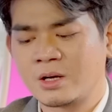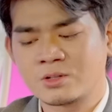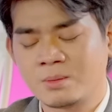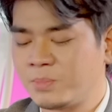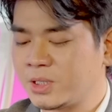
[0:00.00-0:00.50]

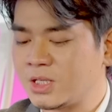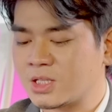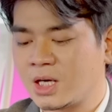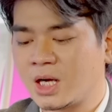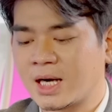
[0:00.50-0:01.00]
trong bất chợt
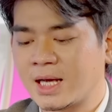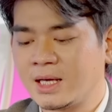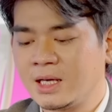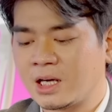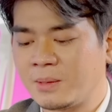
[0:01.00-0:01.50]
ngon nè
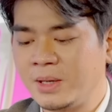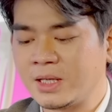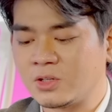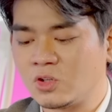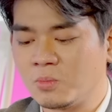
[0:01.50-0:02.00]
không ai
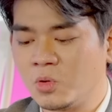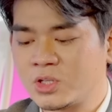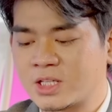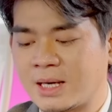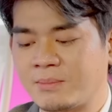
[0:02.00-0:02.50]
nhớ dụ 4
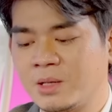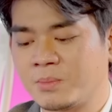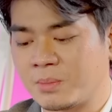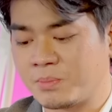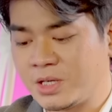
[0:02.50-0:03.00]
năm nâng
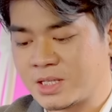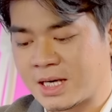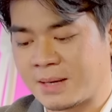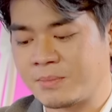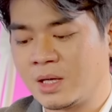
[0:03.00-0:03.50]
7
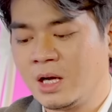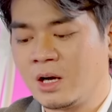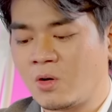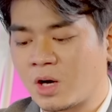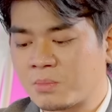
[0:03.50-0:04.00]
năm
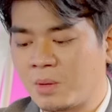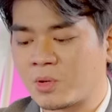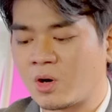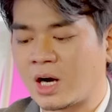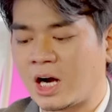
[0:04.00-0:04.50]
quạt bầm
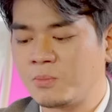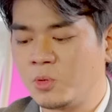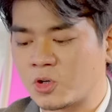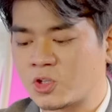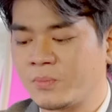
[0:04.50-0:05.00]
rong ao
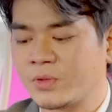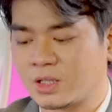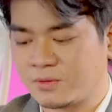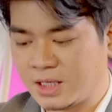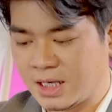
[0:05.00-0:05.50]
buộc trong từ
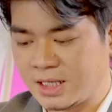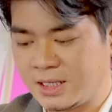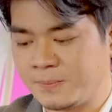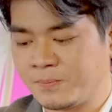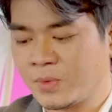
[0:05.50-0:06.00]
vừa ấy
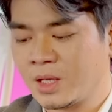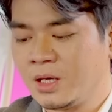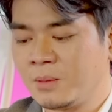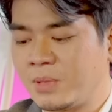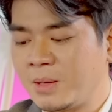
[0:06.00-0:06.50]

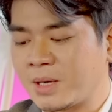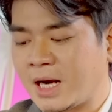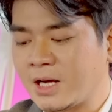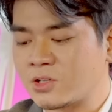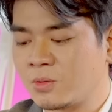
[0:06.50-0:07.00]
về mà
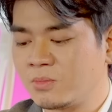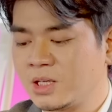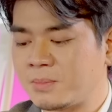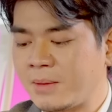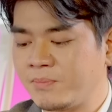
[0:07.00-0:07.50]
đài trong
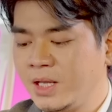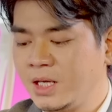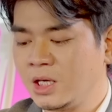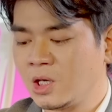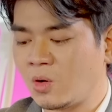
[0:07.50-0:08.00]
lưỡi bẹp ní
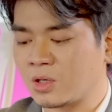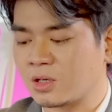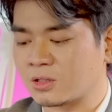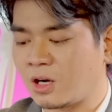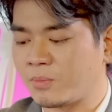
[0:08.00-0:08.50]
quạt
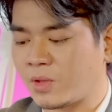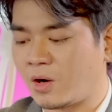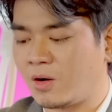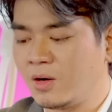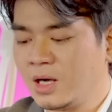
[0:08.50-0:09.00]
có tọp
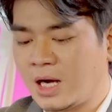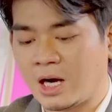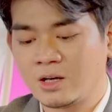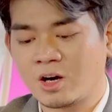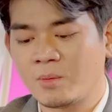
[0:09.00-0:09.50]
tò
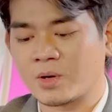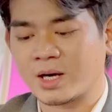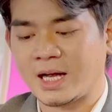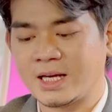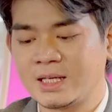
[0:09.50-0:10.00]
hơi có bật
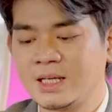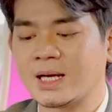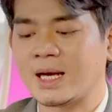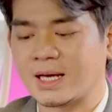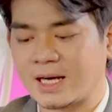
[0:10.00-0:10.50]
cây khi
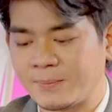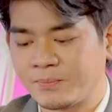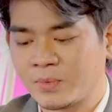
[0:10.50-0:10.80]
khăng nè